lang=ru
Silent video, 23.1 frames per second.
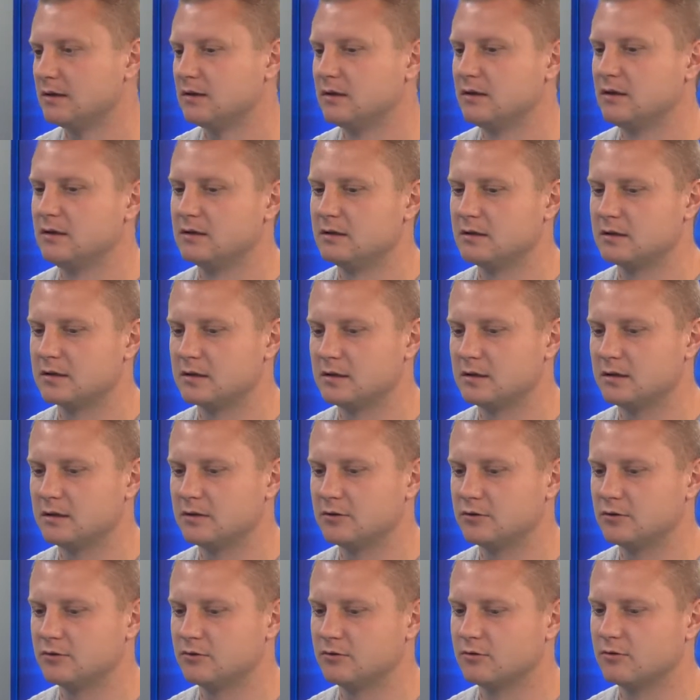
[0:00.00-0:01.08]
и сказали,
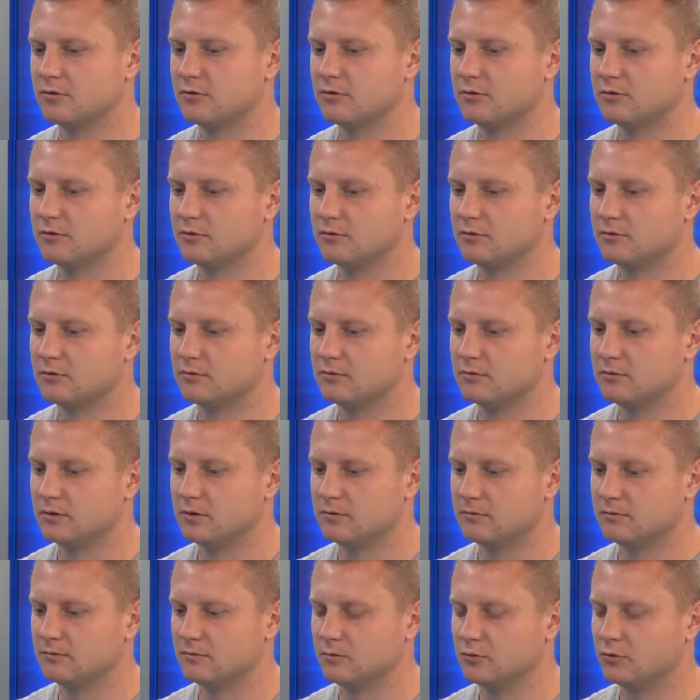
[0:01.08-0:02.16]
что
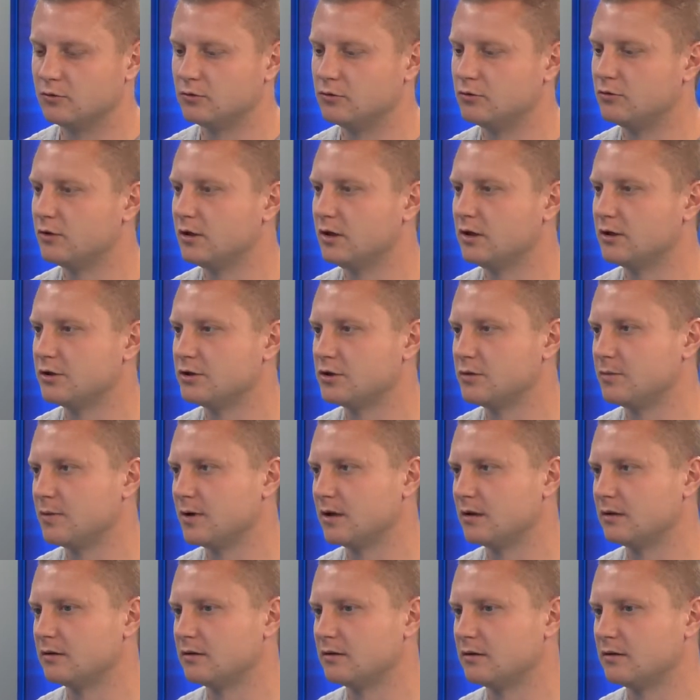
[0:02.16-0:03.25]
будет турнир
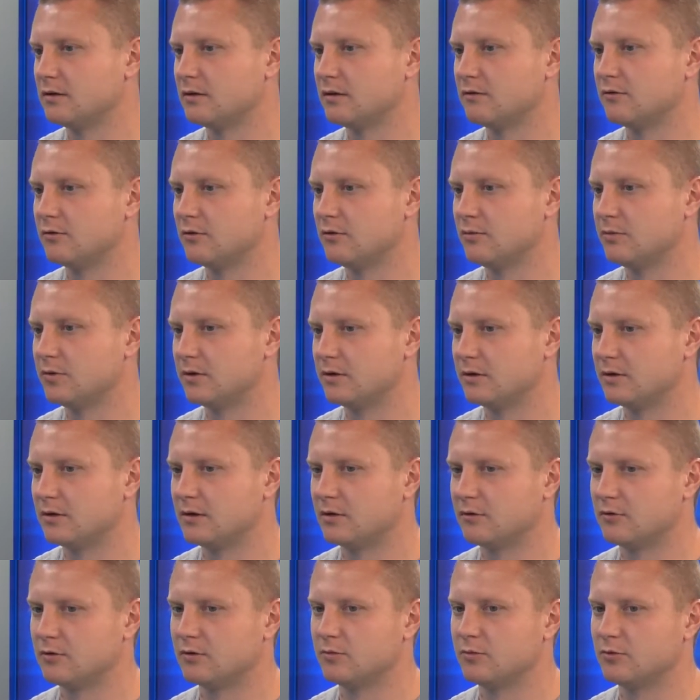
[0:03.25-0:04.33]
чемпионат Европы,
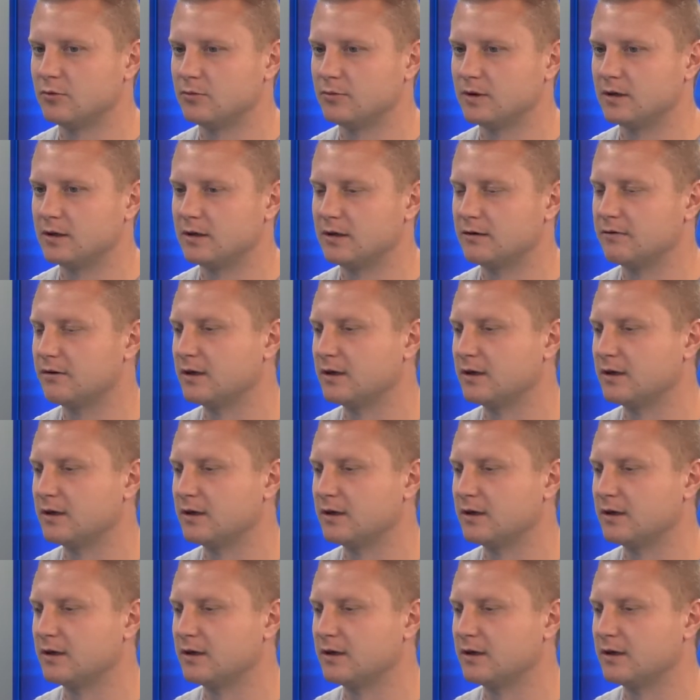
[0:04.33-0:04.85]
который будет проходить в